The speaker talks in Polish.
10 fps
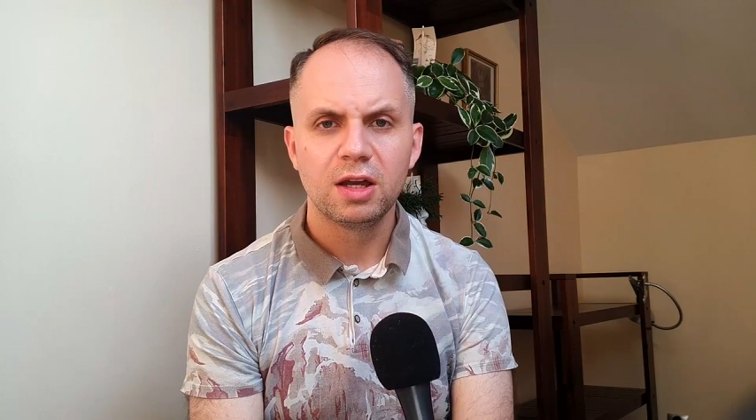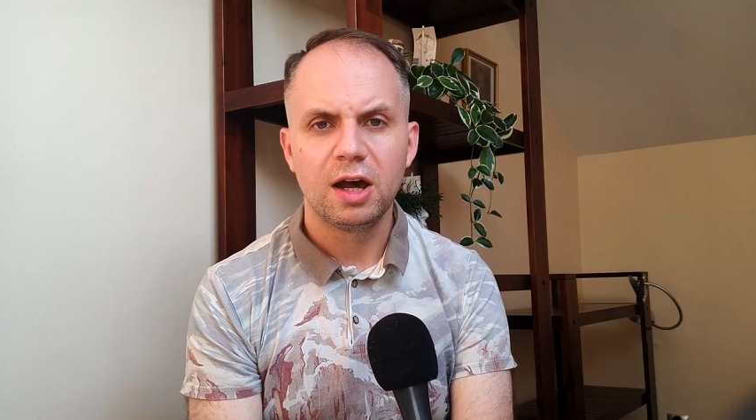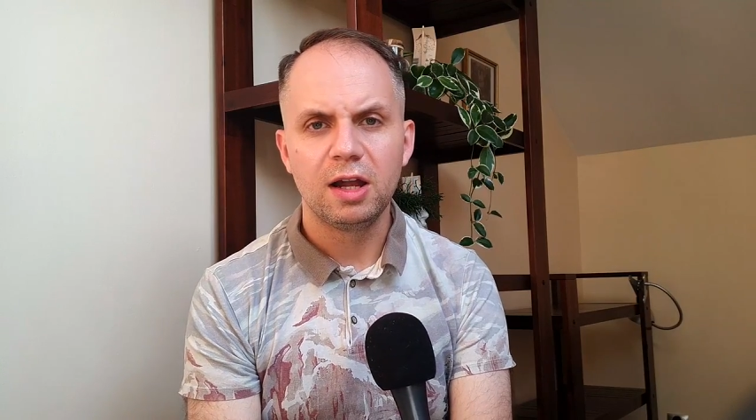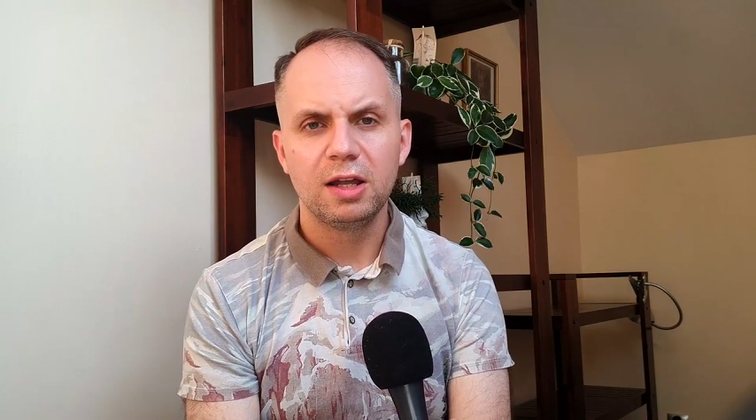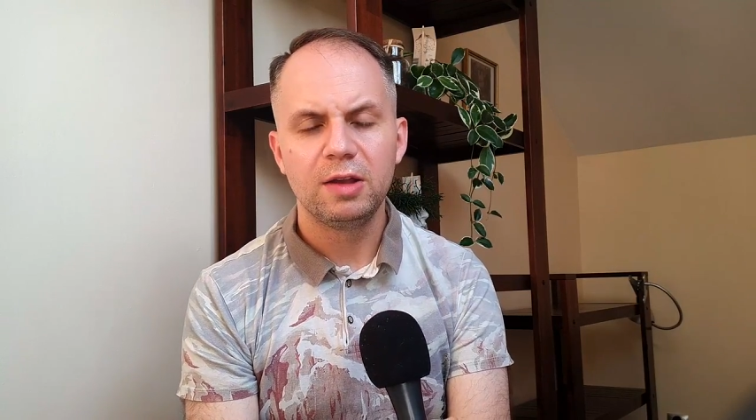
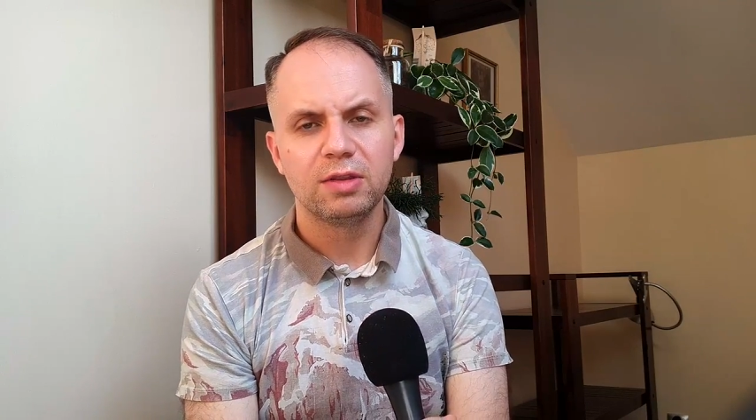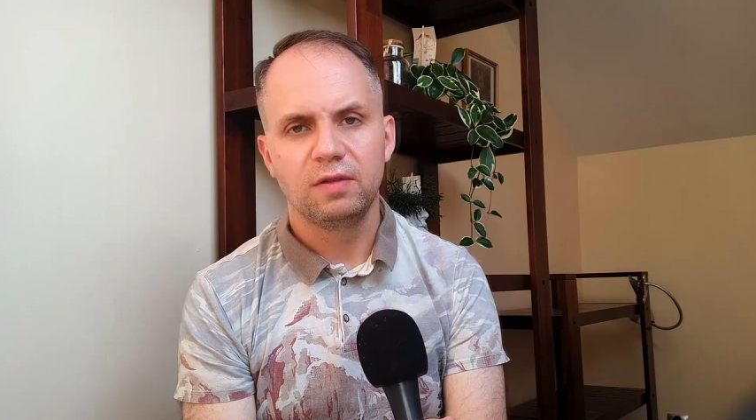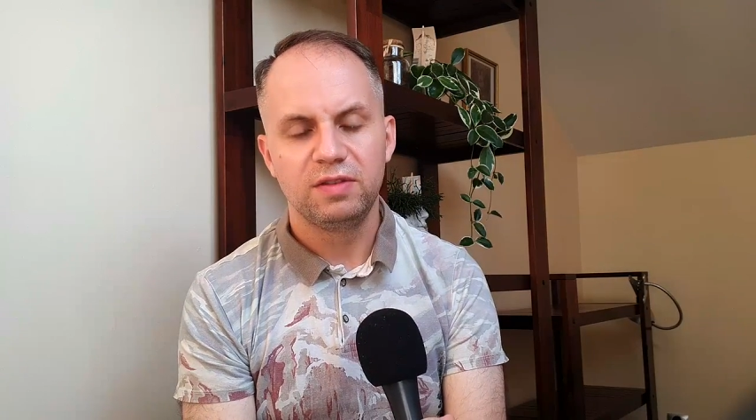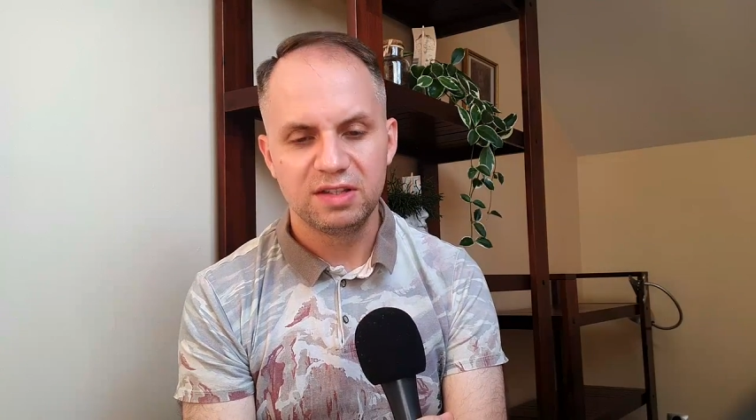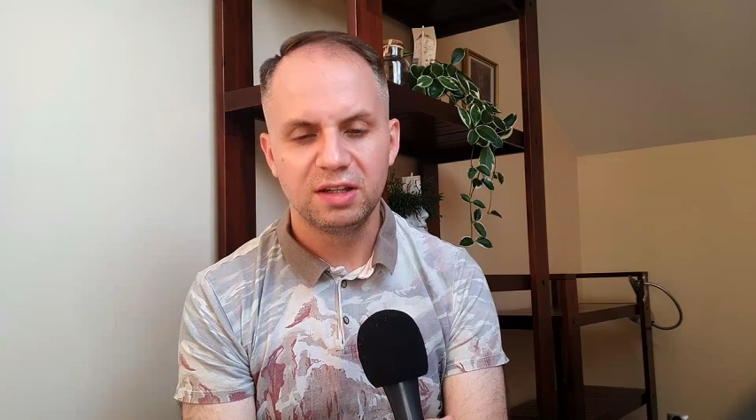ale
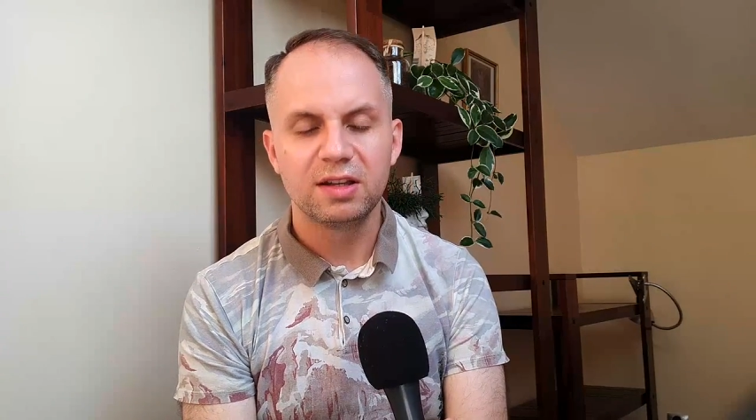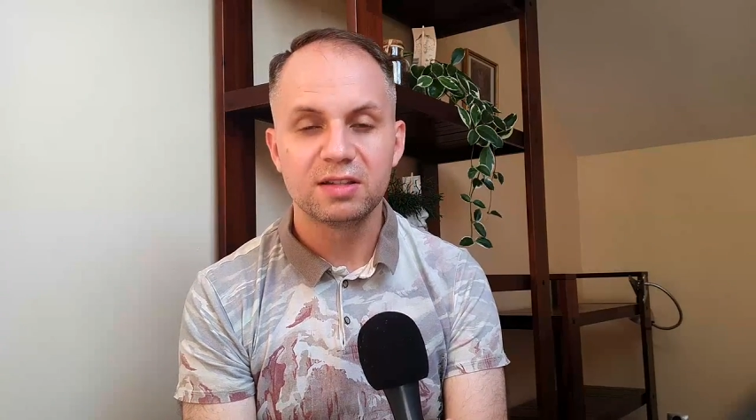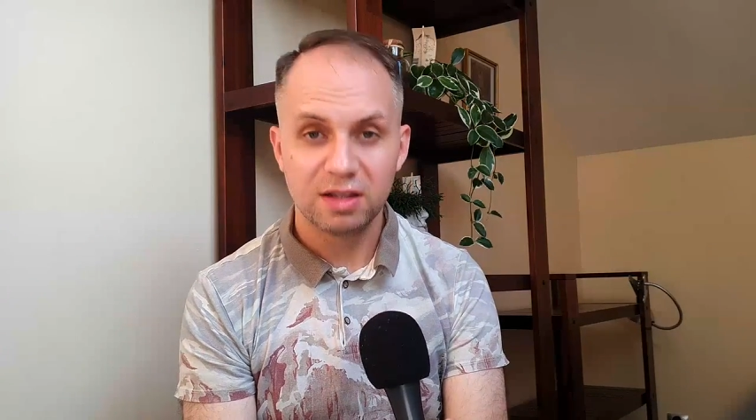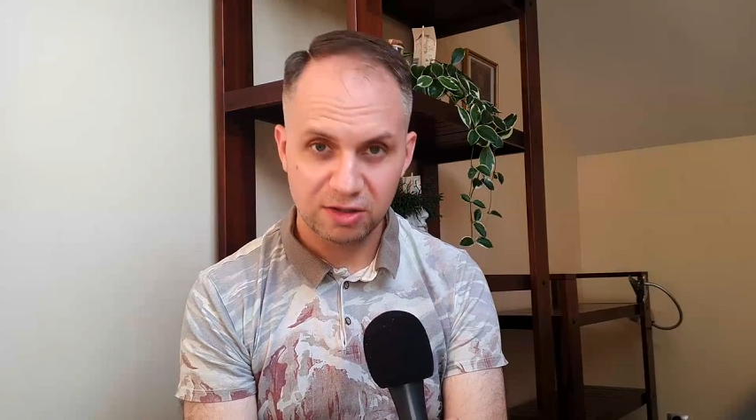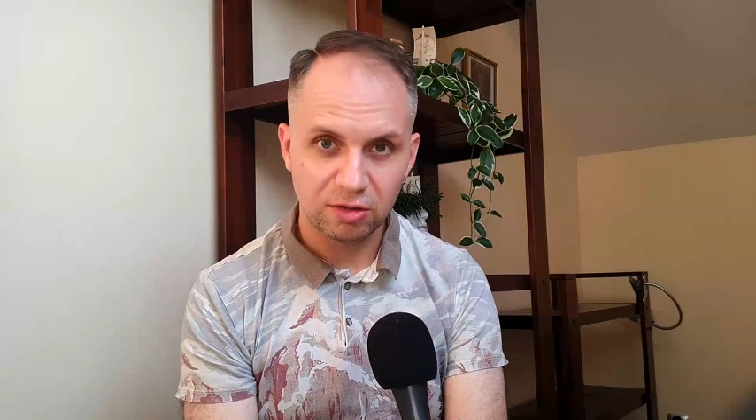wycena
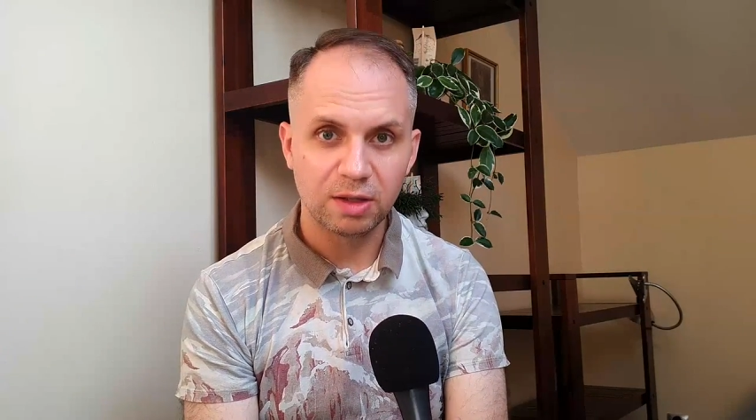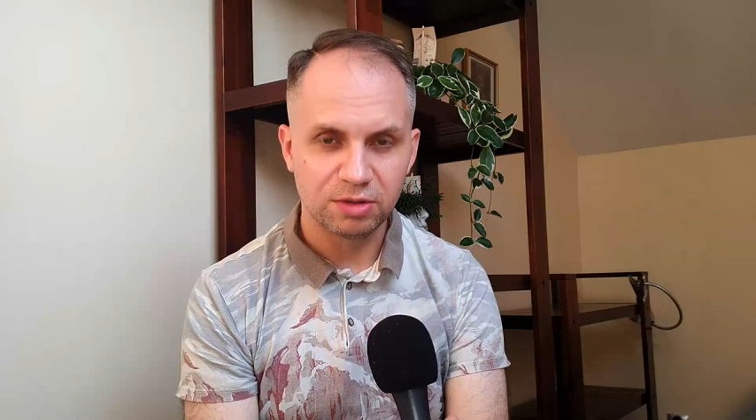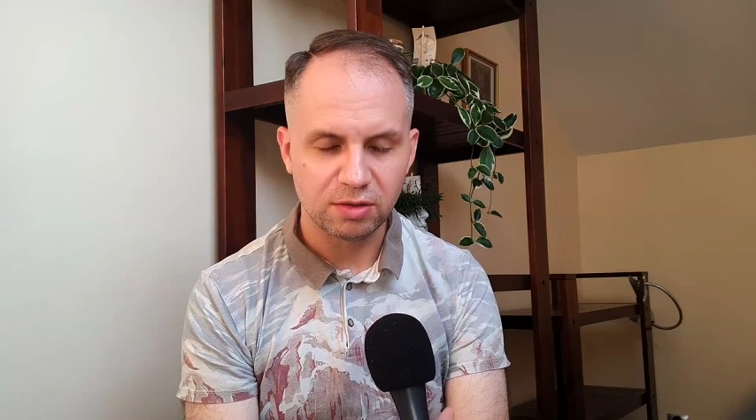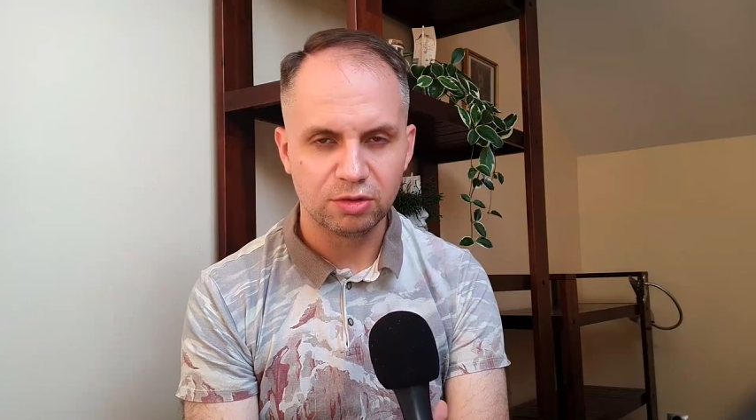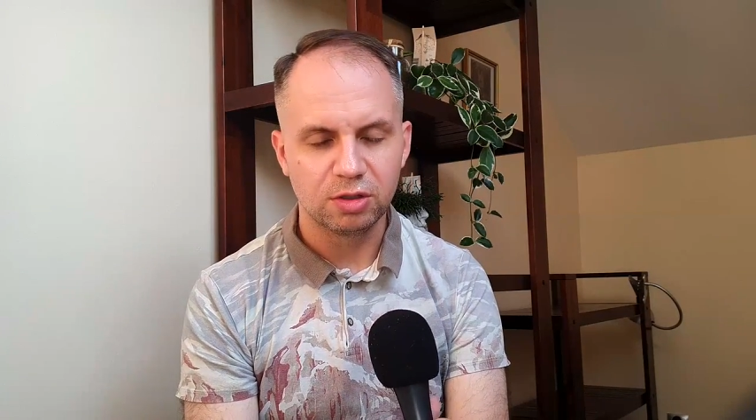zlecona
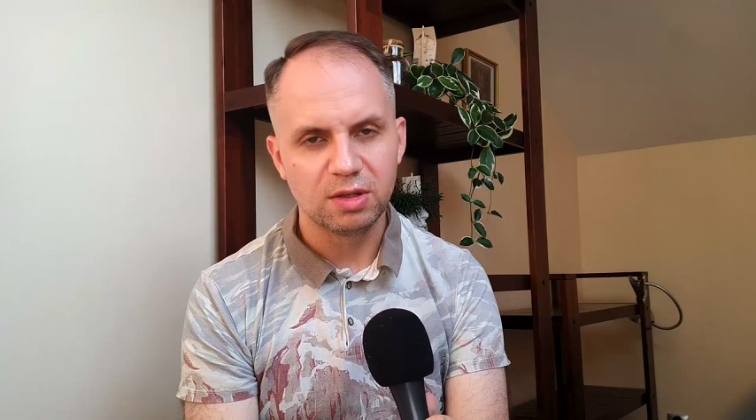przez Urząd